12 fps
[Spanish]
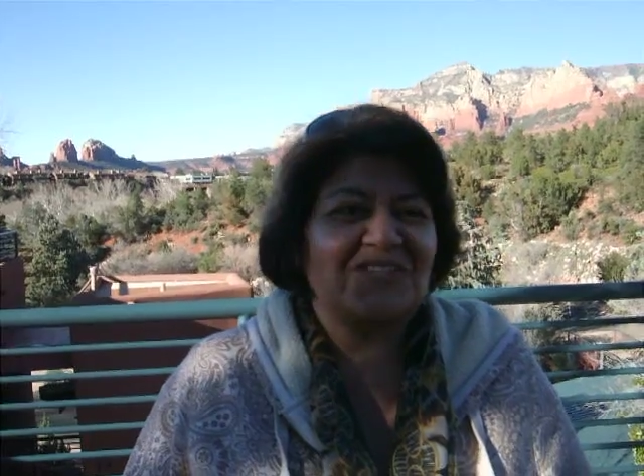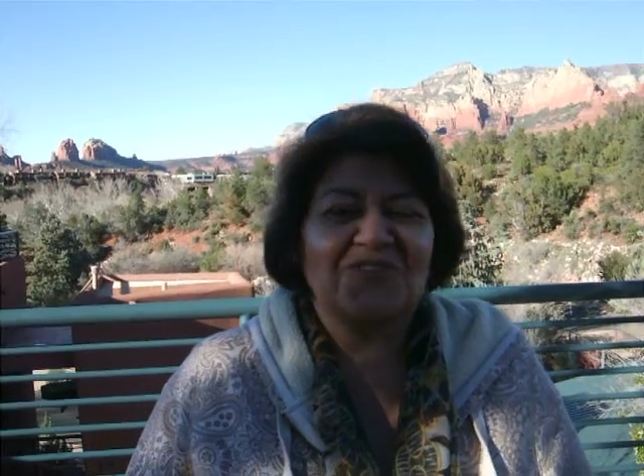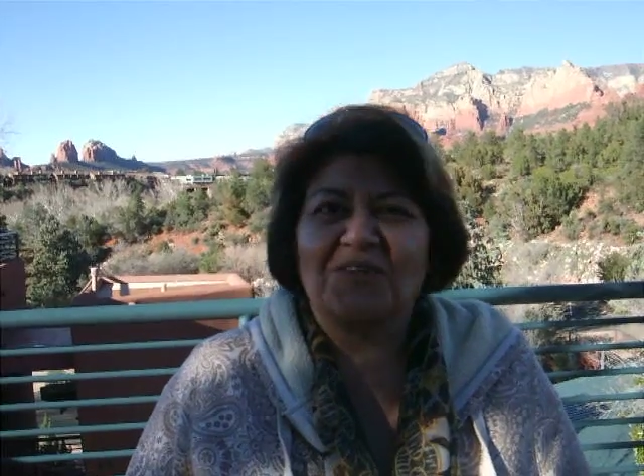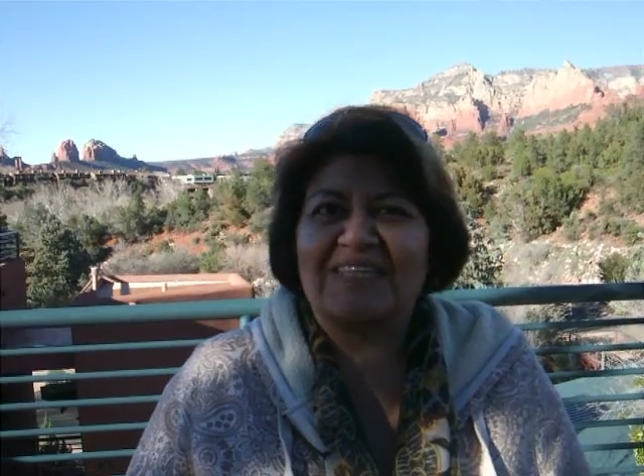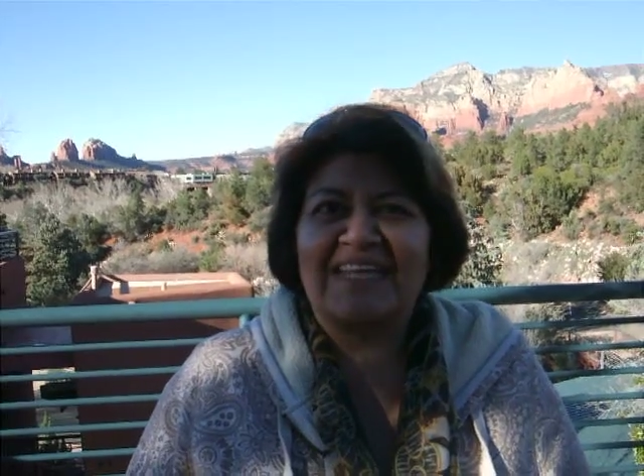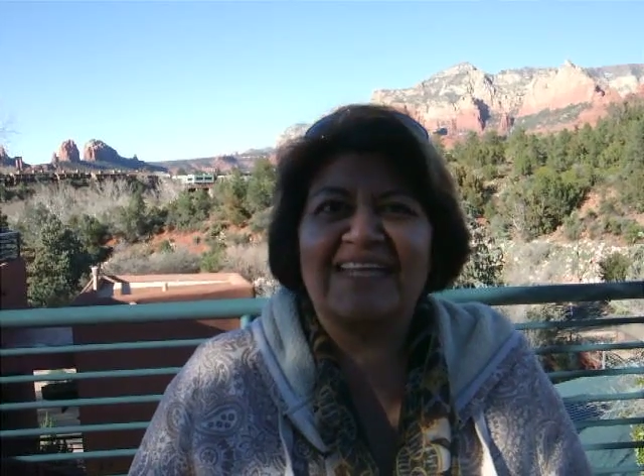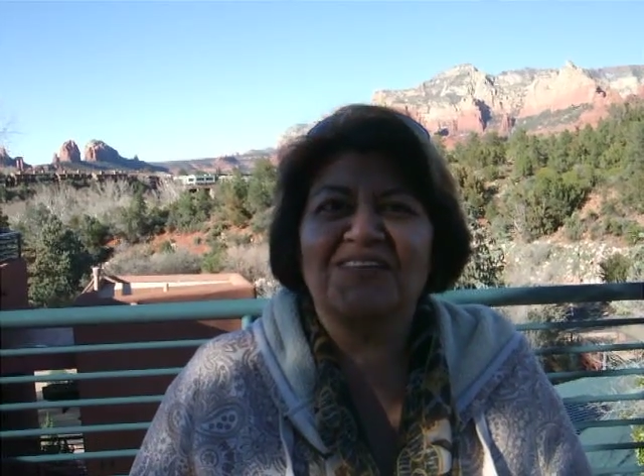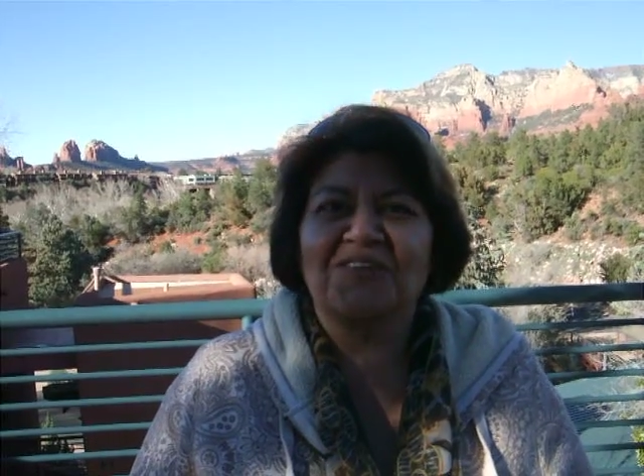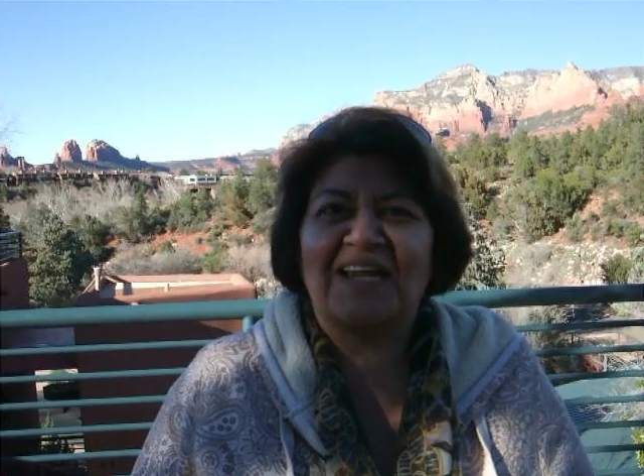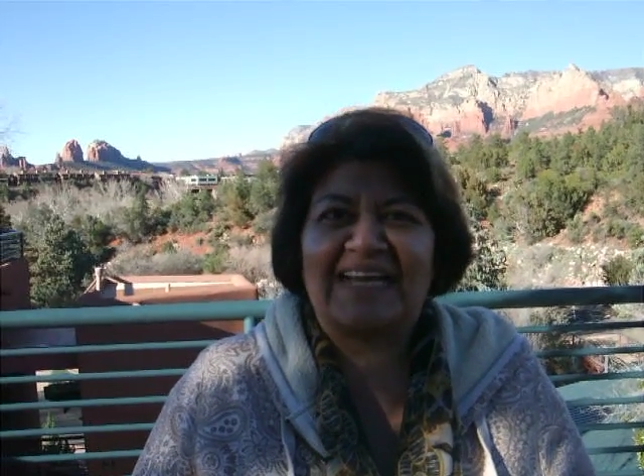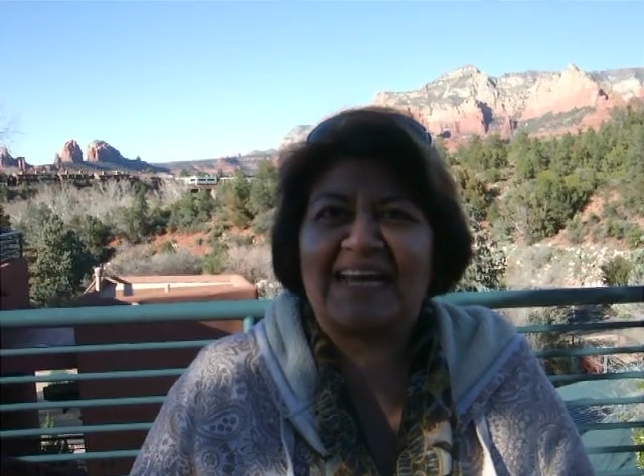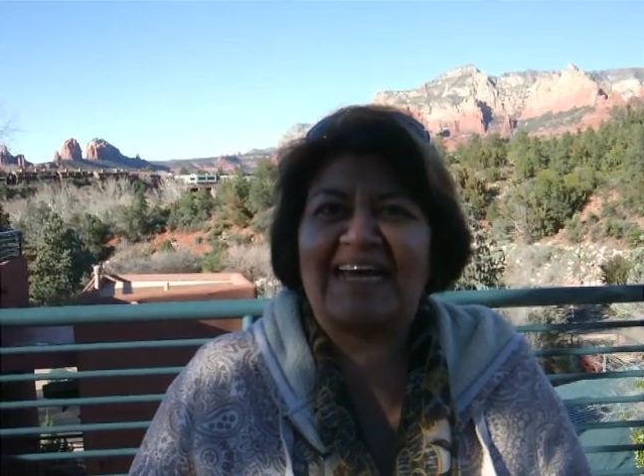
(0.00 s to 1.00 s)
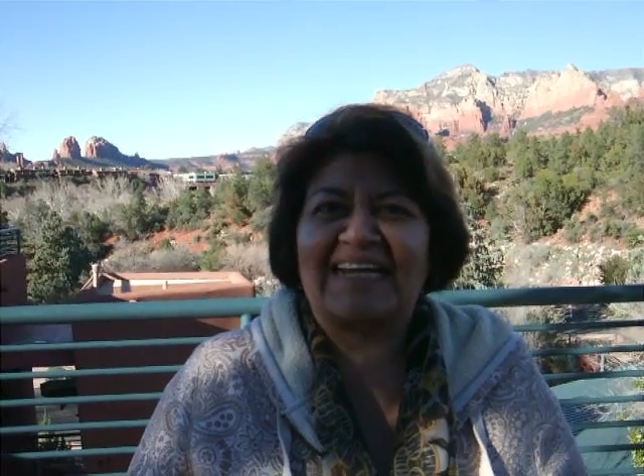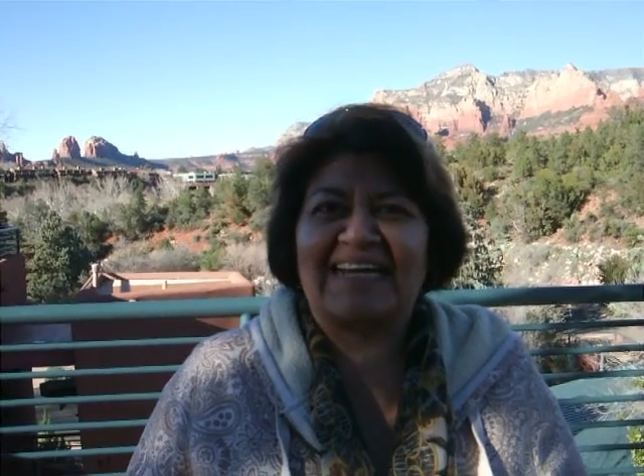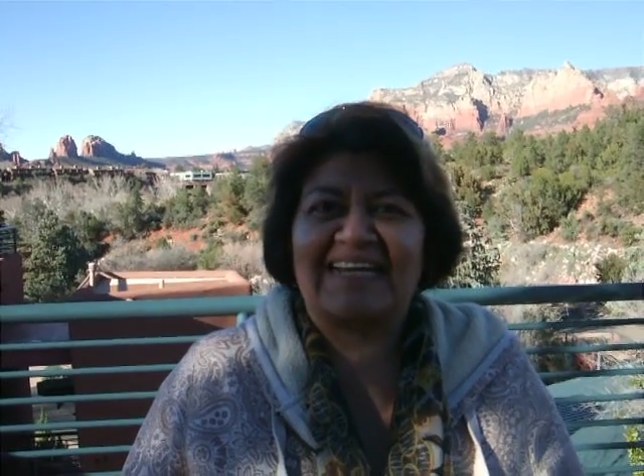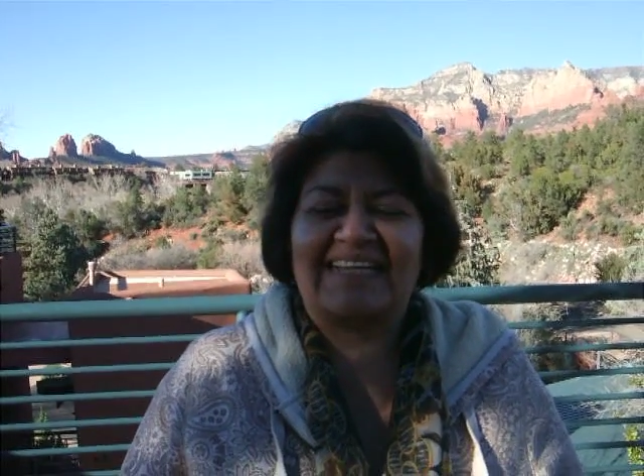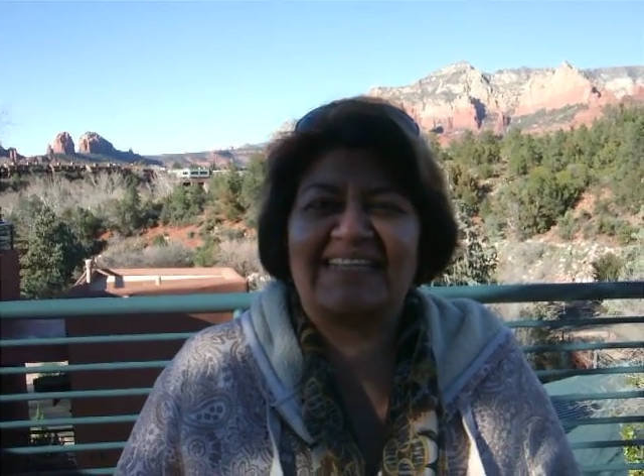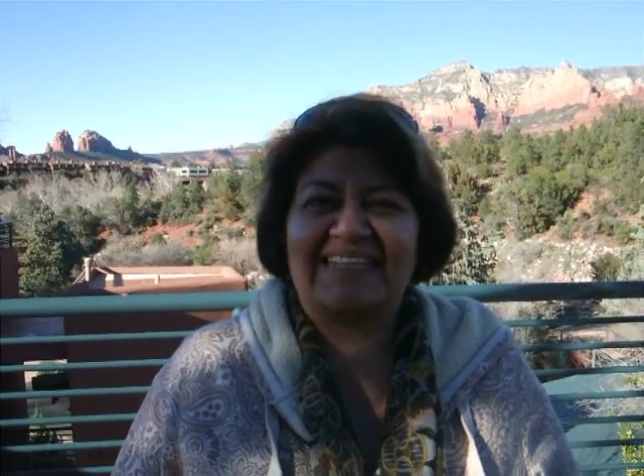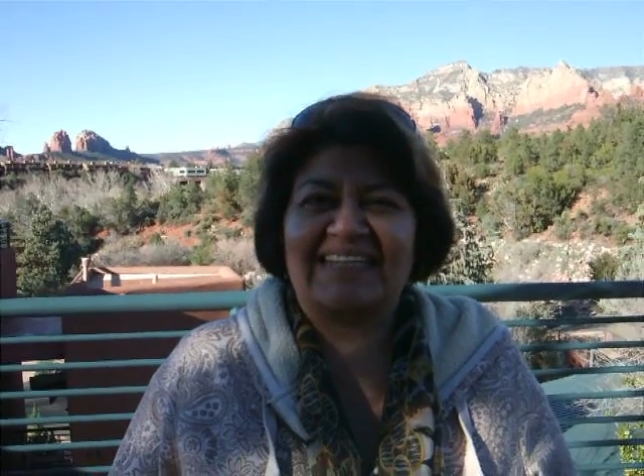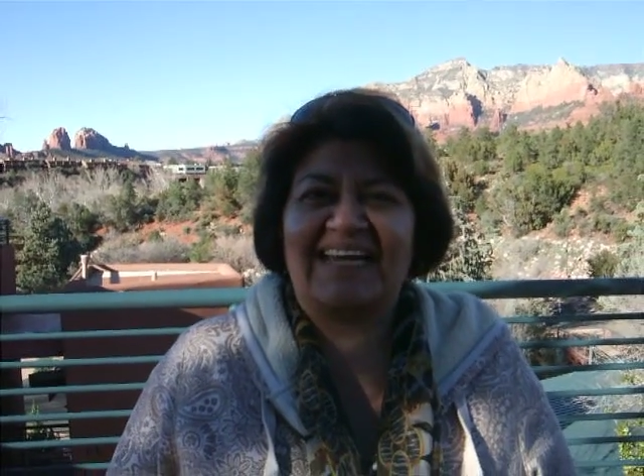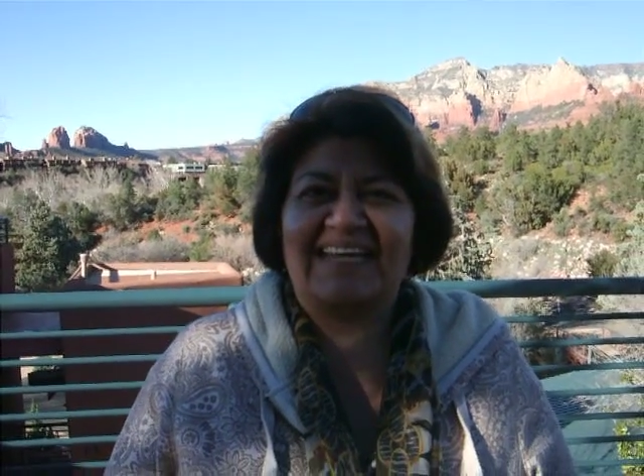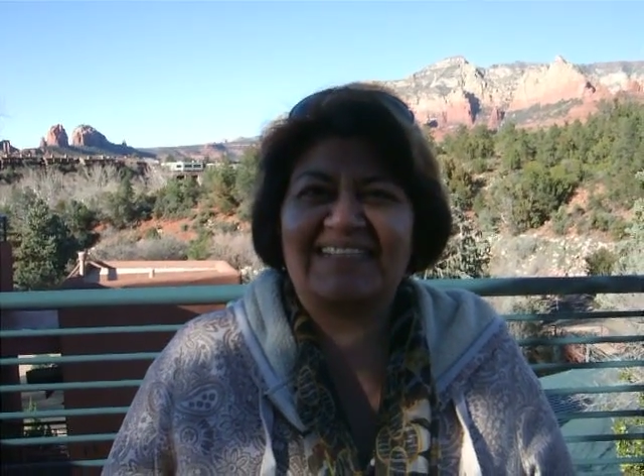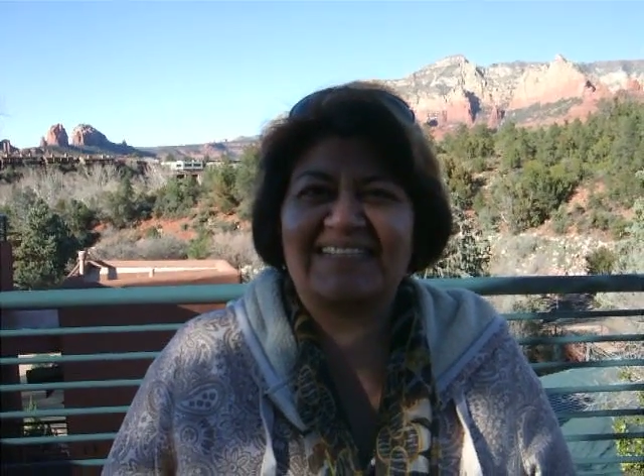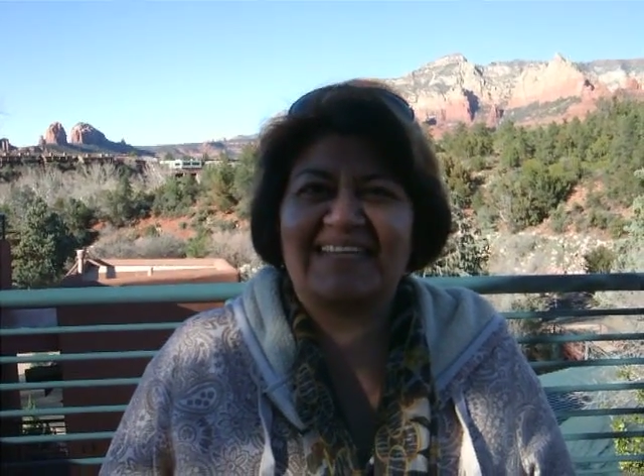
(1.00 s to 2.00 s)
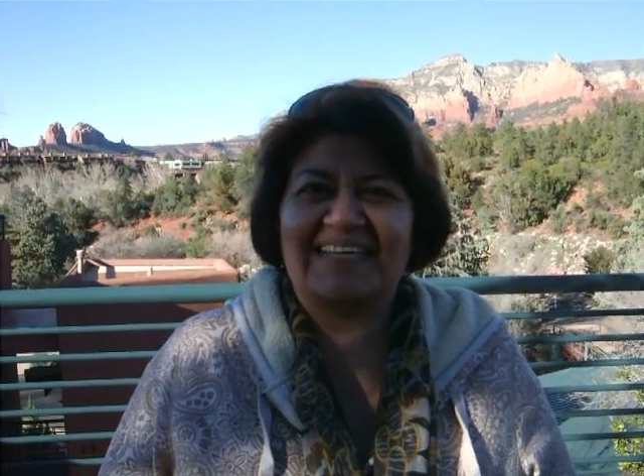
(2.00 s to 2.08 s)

soltando la carga que traes